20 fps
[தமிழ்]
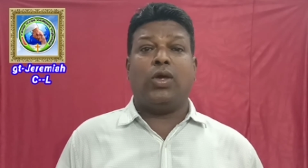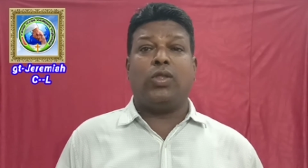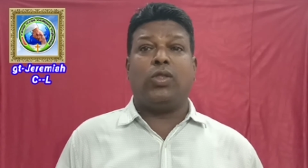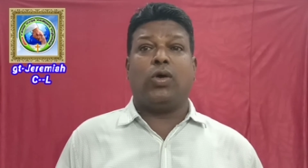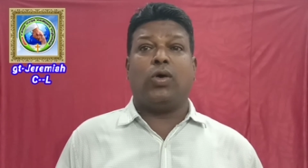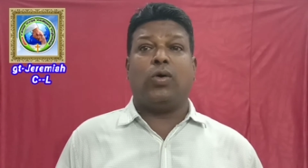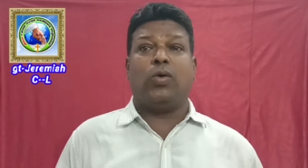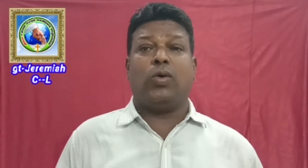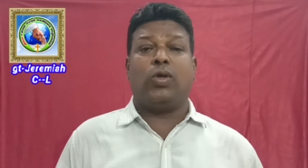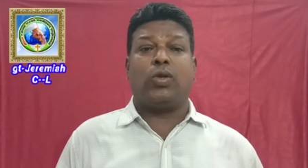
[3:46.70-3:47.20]

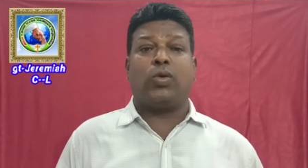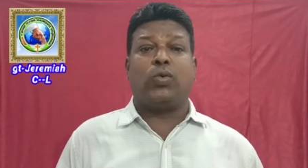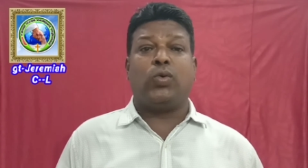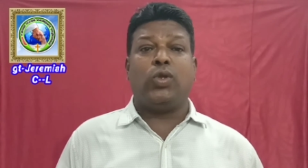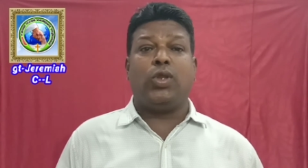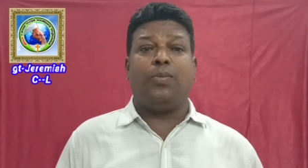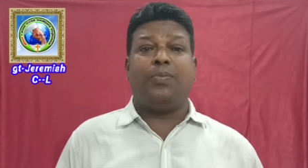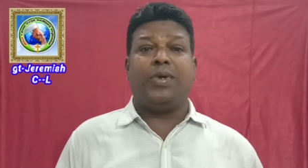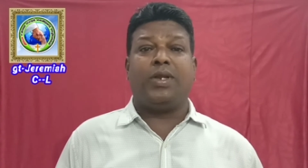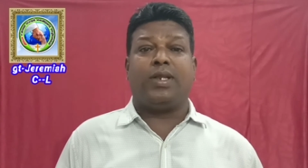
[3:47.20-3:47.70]
ஏதோ ஒரு
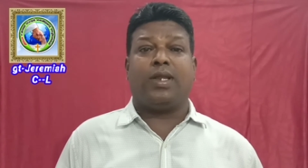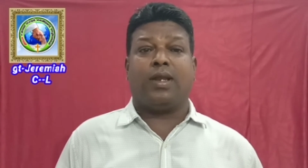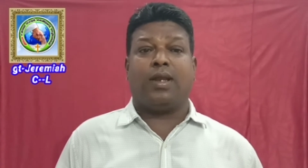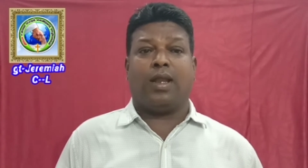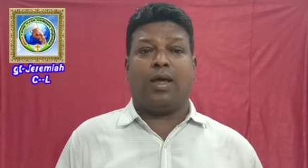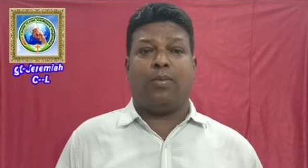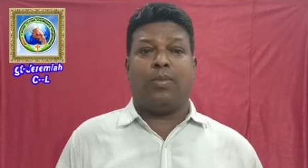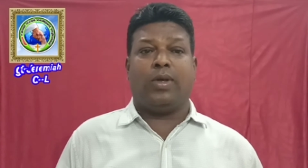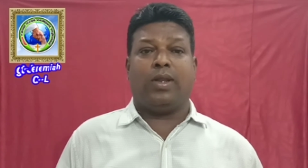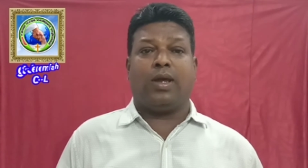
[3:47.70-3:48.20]
குறிப்பிட்ட
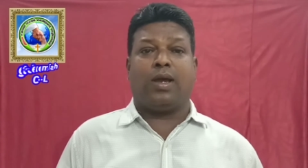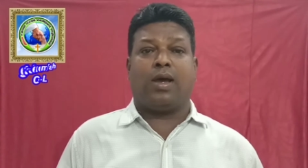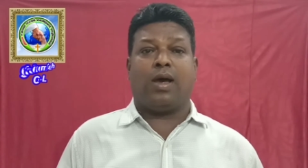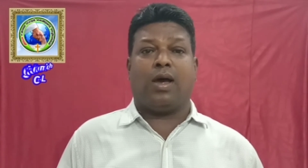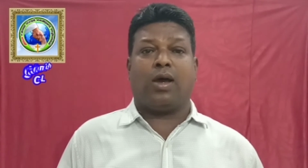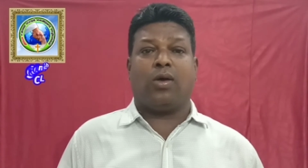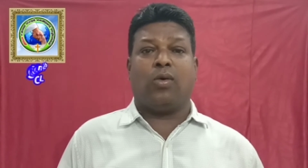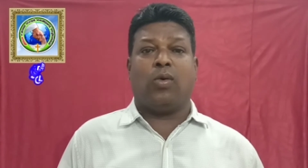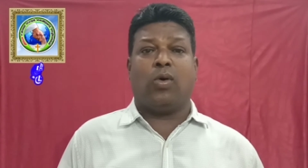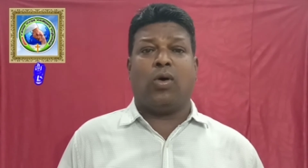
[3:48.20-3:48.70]

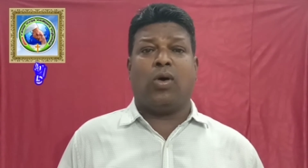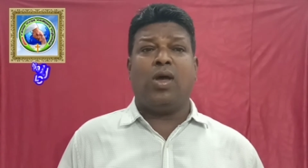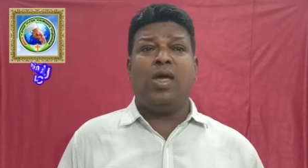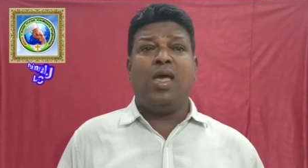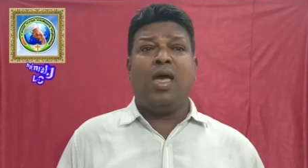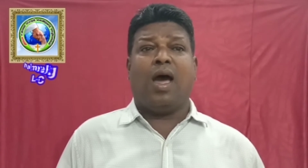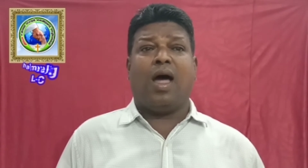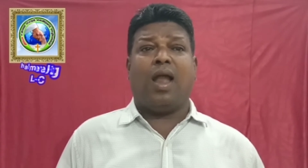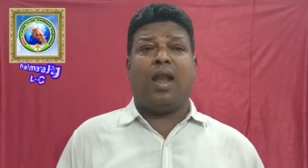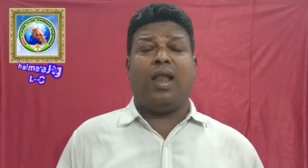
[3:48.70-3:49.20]
நபருக்காகவோ
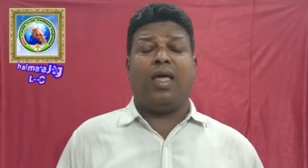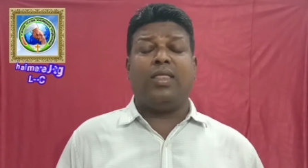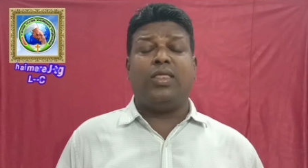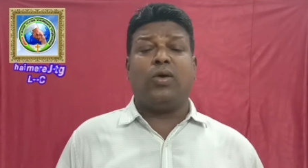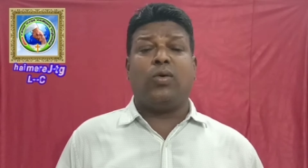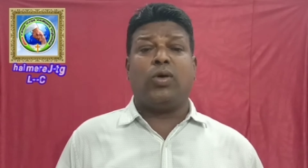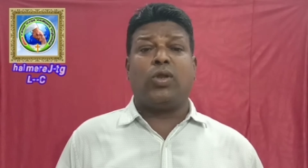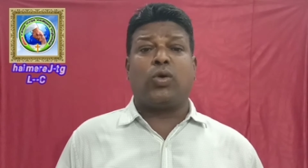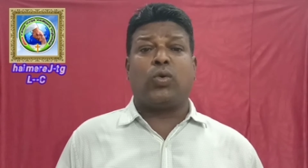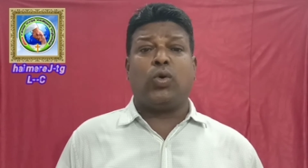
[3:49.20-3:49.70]

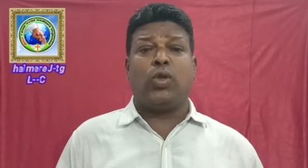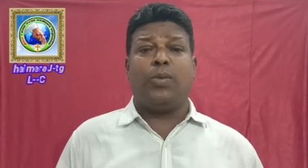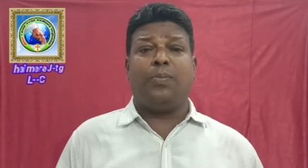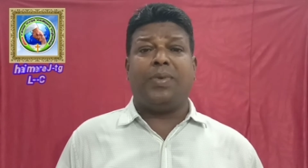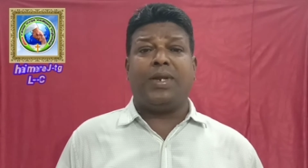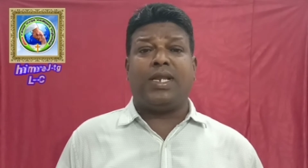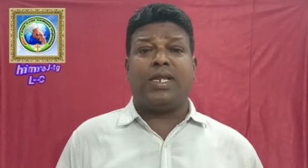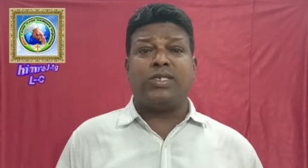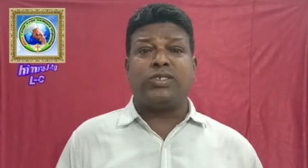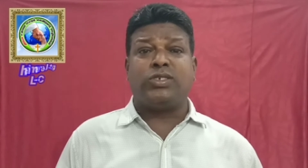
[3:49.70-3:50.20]
அல்லது ஒரு
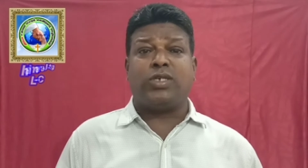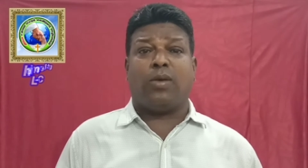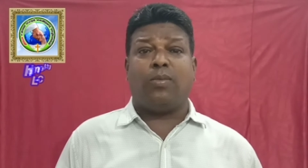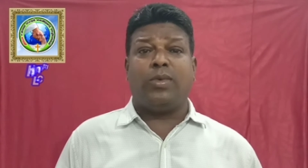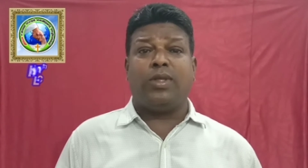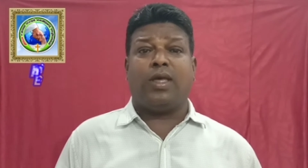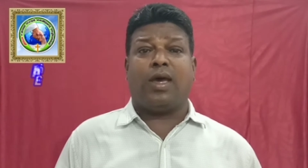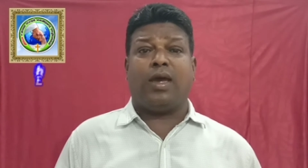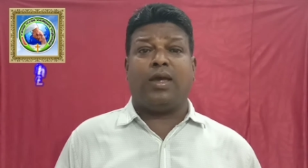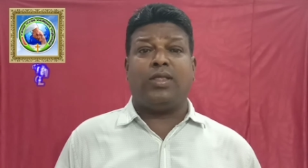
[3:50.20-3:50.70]
குறிப்பிட்ட
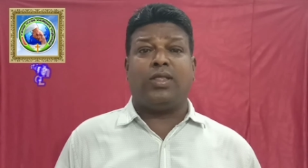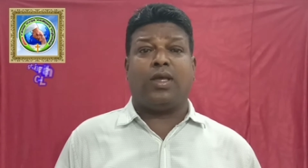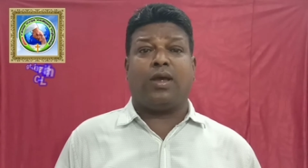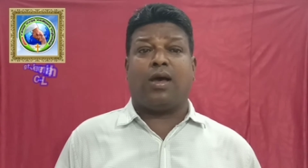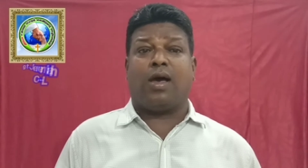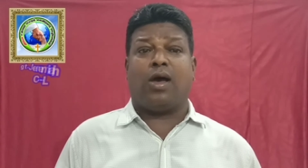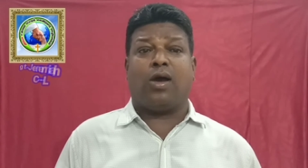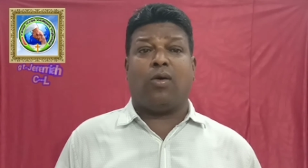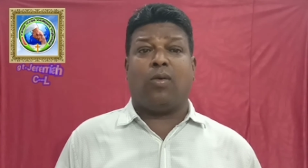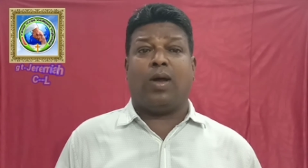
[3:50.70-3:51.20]

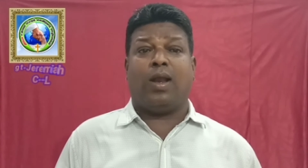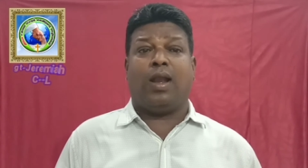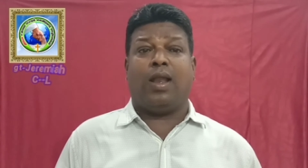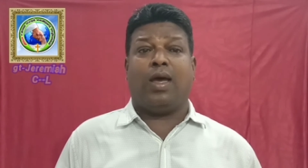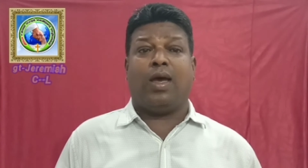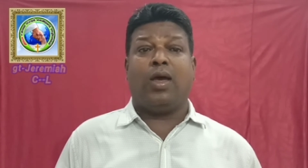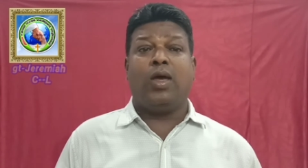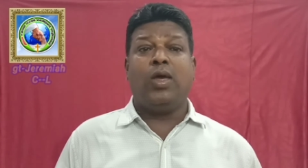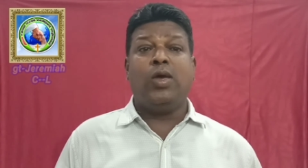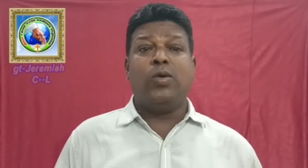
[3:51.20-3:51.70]
சமுதாயத்துக்காகவோ அல்ல